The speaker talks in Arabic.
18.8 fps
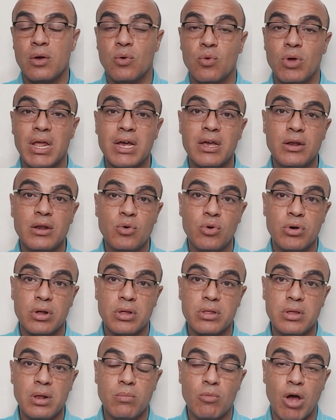ولكن هو
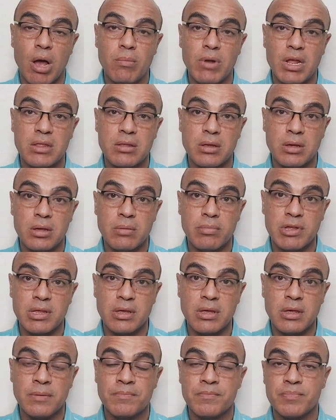رد المعاملة الطيبة
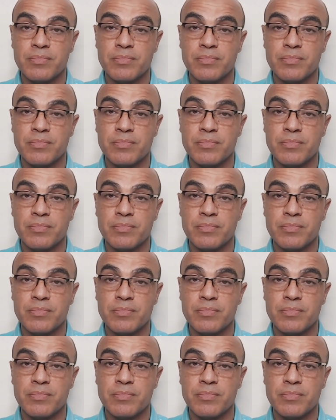دي